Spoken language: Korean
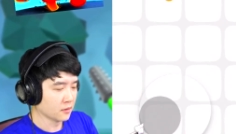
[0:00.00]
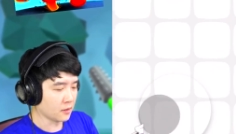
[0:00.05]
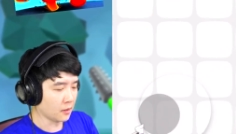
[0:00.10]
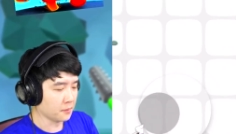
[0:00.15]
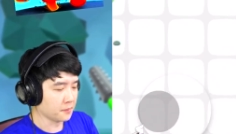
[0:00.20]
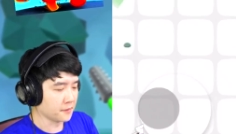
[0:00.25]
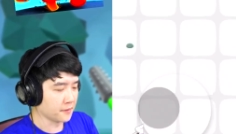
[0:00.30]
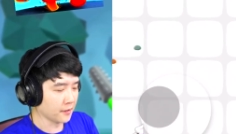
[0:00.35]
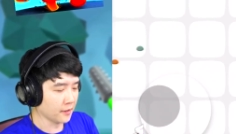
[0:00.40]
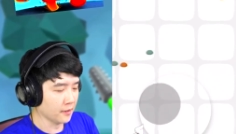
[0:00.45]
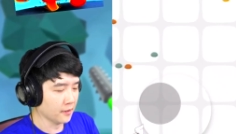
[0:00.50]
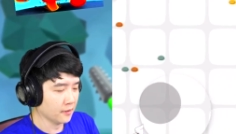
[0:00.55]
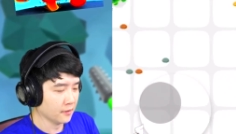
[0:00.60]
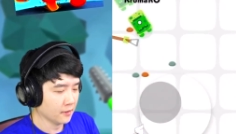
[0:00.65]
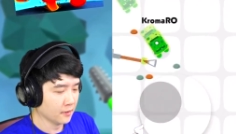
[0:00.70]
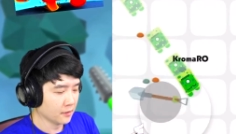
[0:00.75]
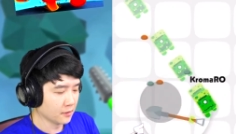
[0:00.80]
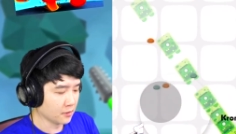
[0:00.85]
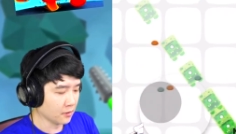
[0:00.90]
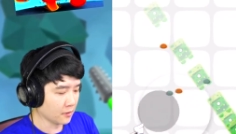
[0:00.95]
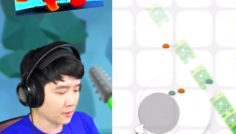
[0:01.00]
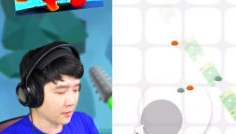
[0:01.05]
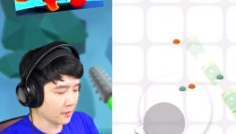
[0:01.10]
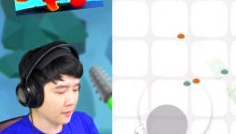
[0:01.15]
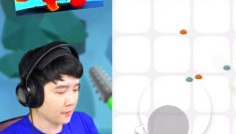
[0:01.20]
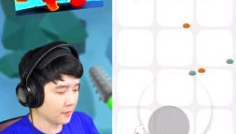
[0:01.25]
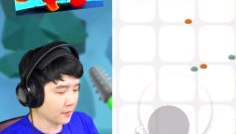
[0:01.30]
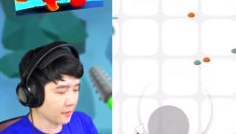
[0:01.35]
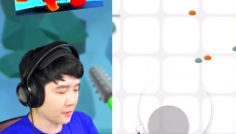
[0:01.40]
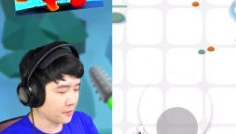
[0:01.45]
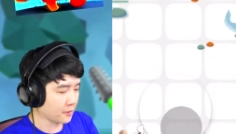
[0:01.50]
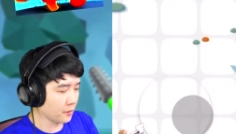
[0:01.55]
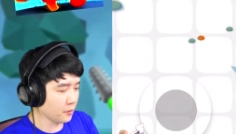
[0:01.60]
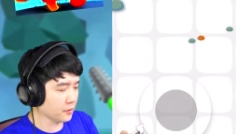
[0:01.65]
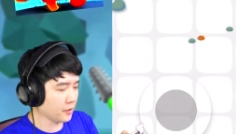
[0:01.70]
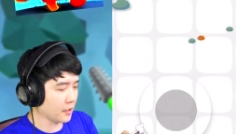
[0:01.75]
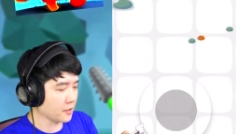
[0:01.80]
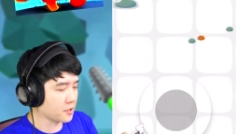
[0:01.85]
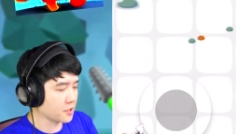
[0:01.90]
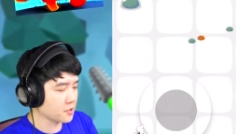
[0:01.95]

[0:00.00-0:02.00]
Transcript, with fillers: 갑시다. 더 이상 안 되겠어요. 나의